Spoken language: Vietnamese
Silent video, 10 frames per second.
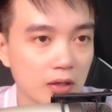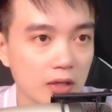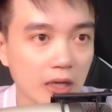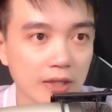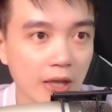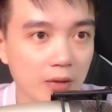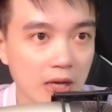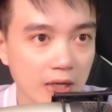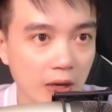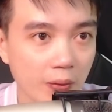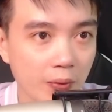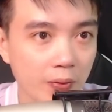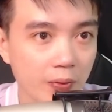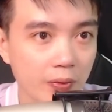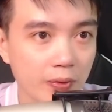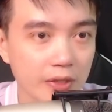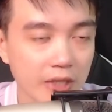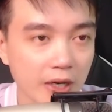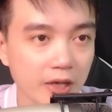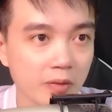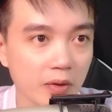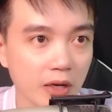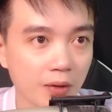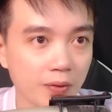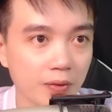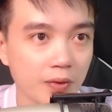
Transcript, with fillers: Thằng Thẹo lắc đầu, trả lời một câu: